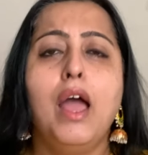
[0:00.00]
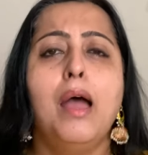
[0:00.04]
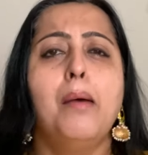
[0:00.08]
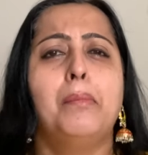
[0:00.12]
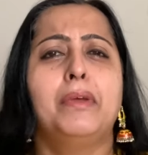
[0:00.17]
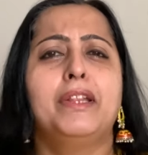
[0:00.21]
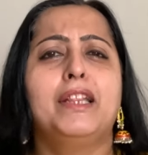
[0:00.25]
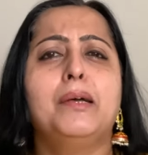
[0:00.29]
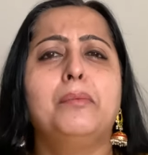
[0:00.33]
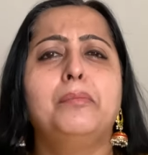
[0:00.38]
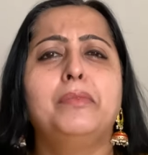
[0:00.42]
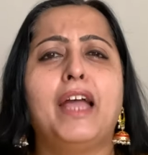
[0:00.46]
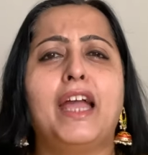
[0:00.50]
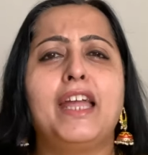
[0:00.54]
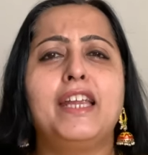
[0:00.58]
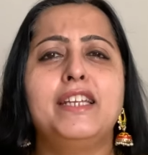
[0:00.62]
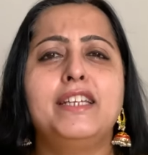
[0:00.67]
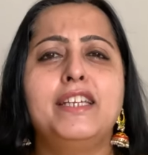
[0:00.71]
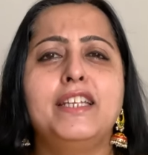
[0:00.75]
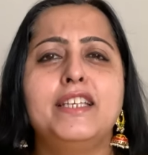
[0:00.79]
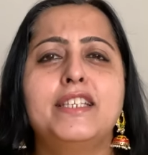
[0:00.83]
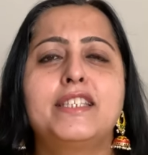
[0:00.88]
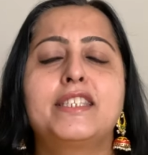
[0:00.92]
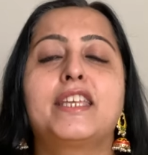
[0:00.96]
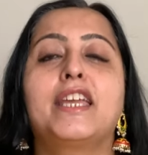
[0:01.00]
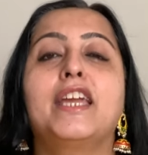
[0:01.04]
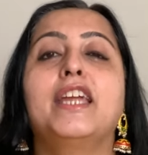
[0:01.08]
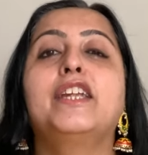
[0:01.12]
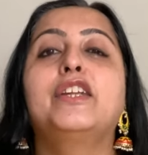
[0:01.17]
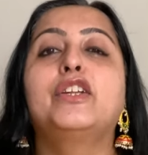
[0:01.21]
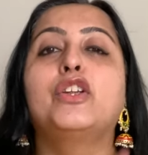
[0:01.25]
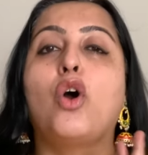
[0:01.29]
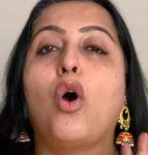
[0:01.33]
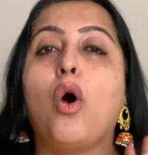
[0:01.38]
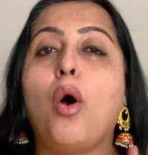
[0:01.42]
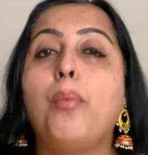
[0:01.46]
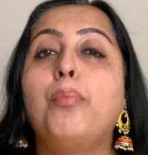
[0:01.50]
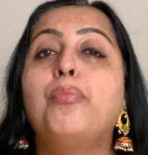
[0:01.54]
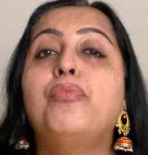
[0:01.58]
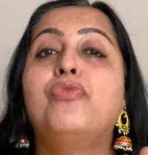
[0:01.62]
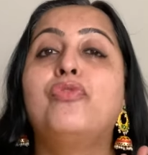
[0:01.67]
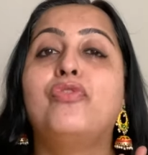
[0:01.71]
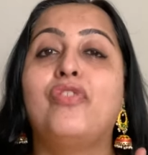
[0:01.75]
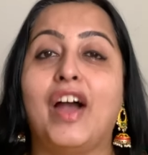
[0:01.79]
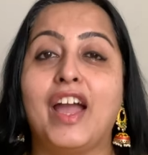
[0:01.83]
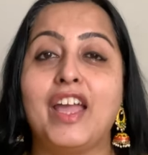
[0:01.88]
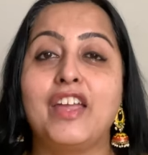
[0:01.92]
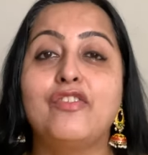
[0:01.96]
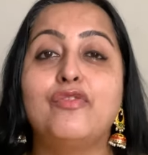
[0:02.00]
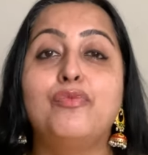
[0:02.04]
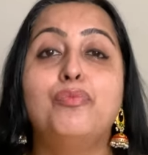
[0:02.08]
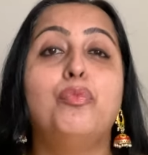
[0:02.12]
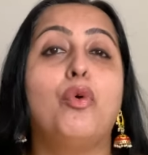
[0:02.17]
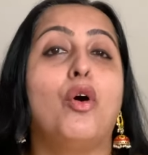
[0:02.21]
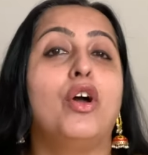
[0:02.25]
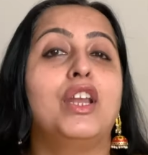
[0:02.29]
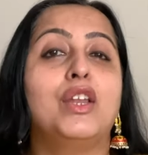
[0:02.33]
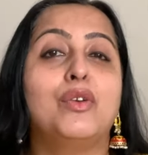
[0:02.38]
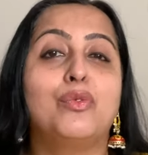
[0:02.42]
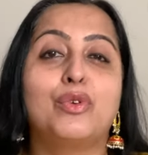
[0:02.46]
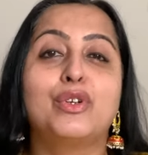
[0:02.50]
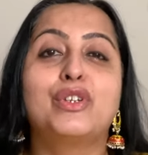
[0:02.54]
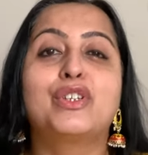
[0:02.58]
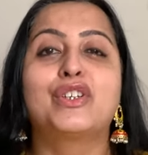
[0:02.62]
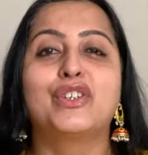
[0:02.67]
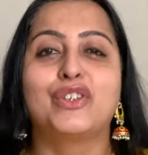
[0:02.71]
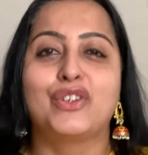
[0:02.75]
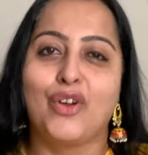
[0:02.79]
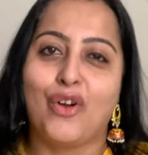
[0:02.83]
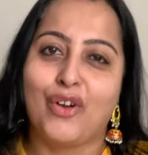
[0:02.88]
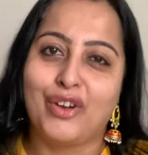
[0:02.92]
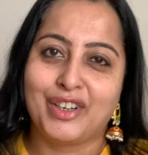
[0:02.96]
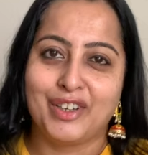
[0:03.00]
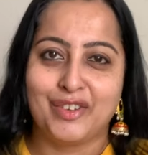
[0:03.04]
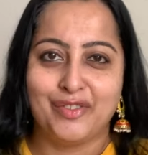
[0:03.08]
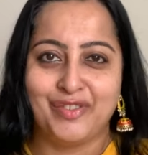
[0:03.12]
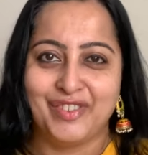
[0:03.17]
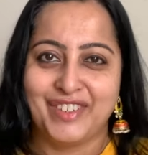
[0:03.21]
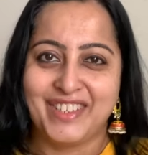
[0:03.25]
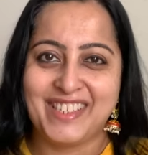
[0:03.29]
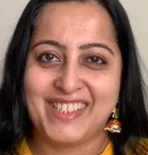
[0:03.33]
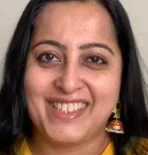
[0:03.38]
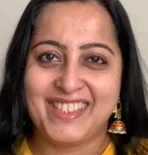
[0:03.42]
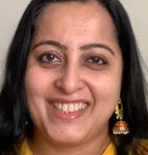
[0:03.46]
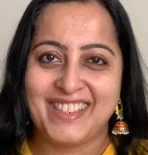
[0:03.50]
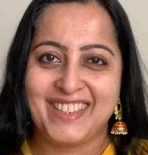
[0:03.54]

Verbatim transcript: मतलब 90s के टॉप फाइव बॉलीवुड कोरियोग्राफर्स